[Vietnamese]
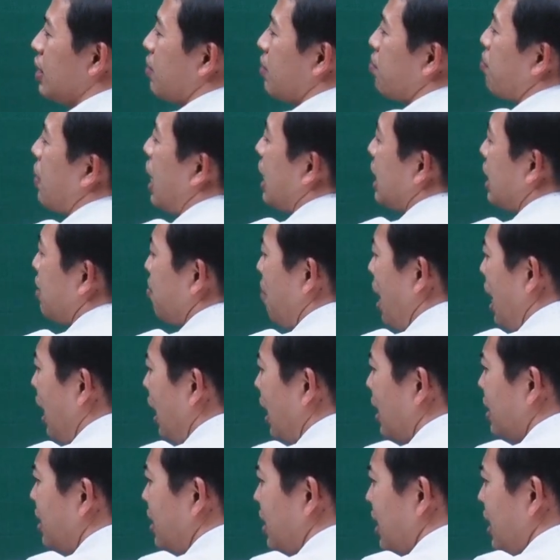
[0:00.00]
3 nhân 3
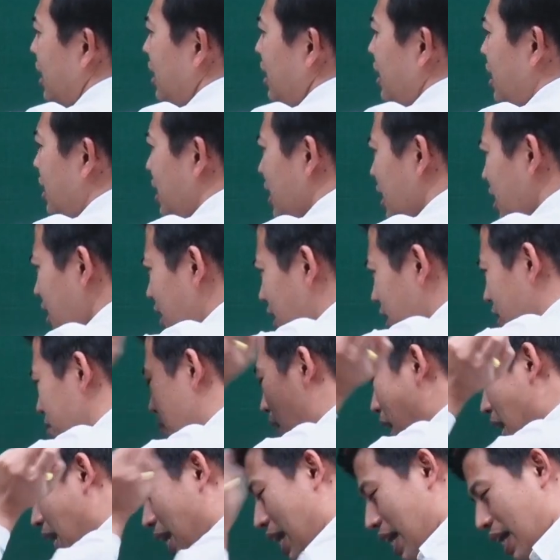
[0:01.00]
là 9, 9 trừ
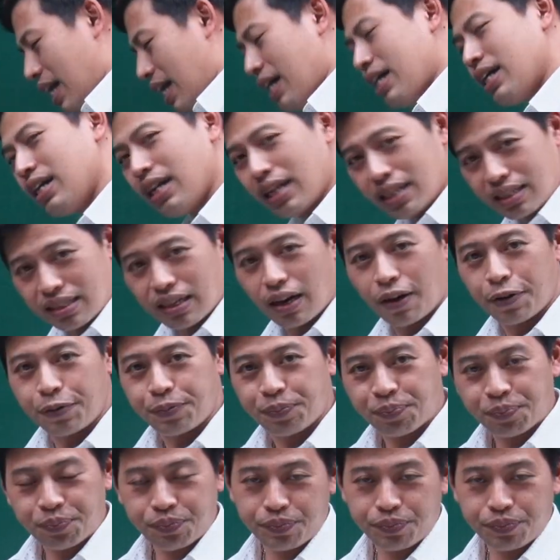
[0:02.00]
3 là là 6.